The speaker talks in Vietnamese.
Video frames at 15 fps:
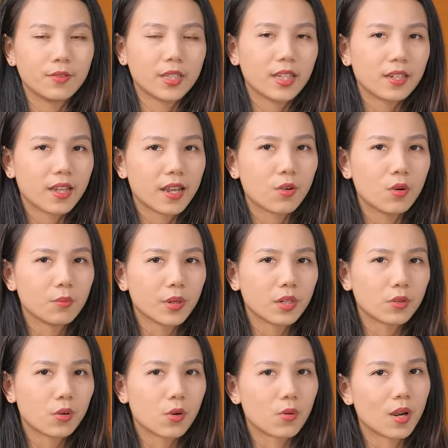Và thiết kế của
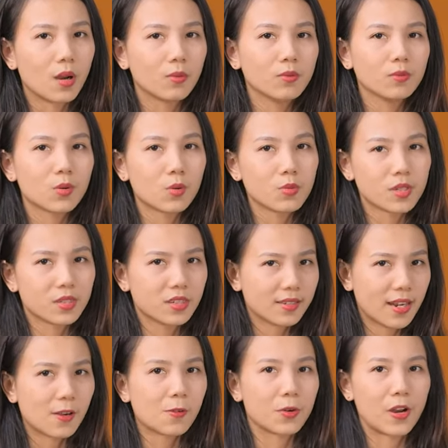micro cổ ngỗng cũng như
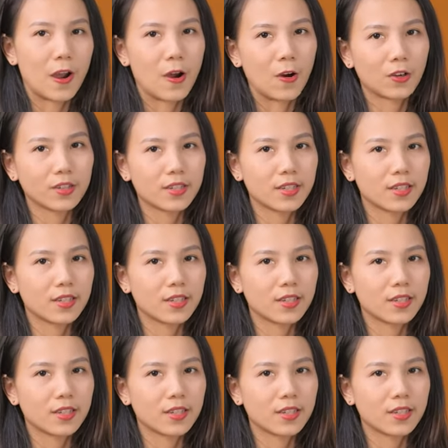chức năng của nó